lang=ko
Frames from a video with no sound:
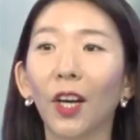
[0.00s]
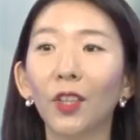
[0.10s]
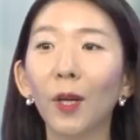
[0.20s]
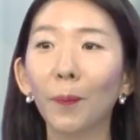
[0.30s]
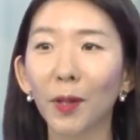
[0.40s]

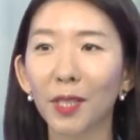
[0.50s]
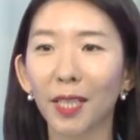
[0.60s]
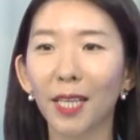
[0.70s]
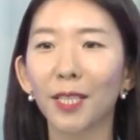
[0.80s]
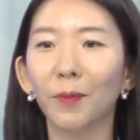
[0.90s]
여덟
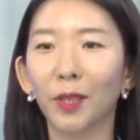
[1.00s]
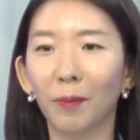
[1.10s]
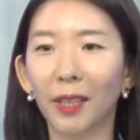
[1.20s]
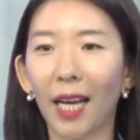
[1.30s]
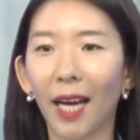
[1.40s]
번째
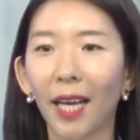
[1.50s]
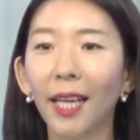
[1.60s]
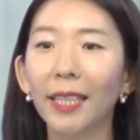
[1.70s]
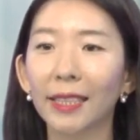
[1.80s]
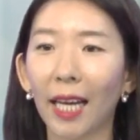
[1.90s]
질문입니다.
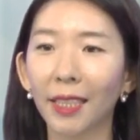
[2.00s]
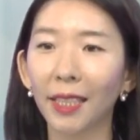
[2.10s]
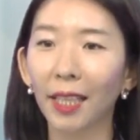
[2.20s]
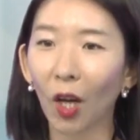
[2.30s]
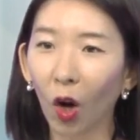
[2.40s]

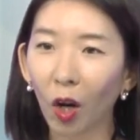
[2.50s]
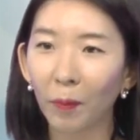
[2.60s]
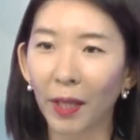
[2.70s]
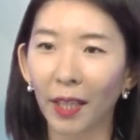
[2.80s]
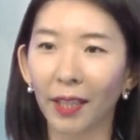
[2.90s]
자신의
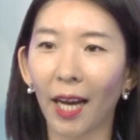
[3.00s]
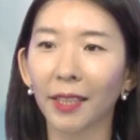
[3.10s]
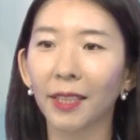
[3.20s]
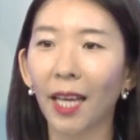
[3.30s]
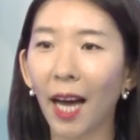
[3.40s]
경험이
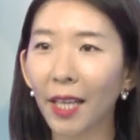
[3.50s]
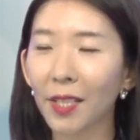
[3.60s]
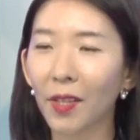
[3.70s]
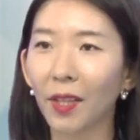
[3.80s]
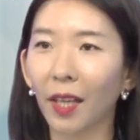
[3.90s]
당신의
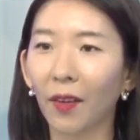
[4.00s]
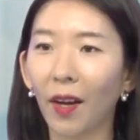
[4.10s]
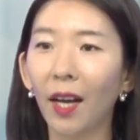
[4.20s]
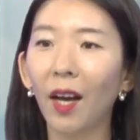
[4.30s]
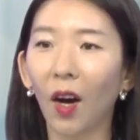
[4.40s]
학위
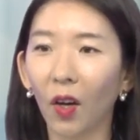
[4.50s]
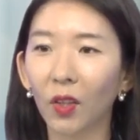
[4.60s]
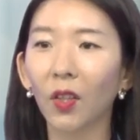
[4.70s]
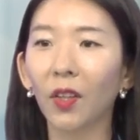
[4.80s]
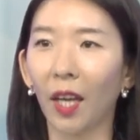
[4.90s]
선택과
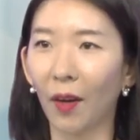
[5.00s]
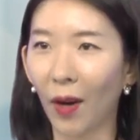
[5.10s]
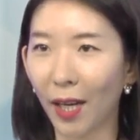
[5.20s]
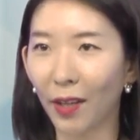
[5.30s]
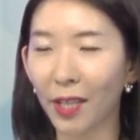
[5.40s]
어떻게
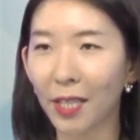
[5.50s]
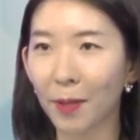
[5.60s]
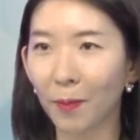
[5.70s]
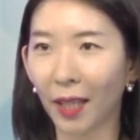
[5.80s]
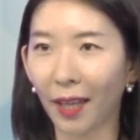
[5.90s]
관련이
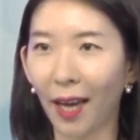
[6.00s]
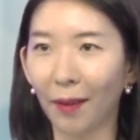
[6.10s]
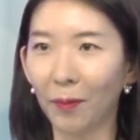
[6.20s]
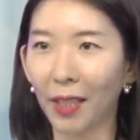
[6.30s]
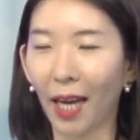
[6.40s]
있습니까?
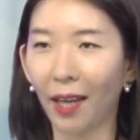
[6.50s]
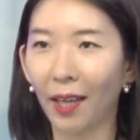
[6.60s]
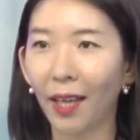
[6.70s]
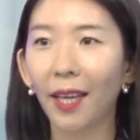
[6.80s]
입니다.